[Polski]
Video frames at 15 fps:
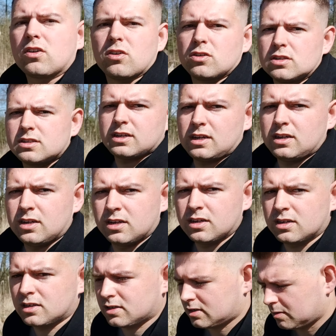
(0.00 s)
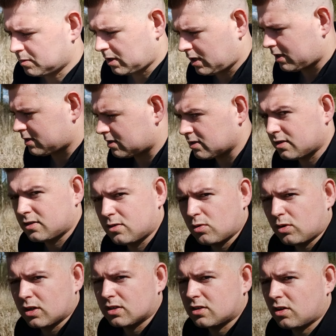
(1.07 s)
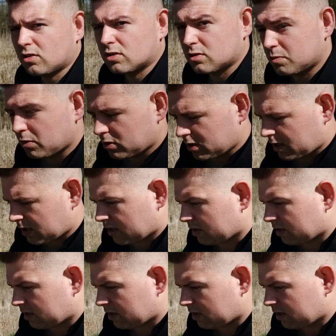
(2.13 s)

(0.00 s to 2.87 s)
okolica, Jestem teraz z drugiej strony zbiornika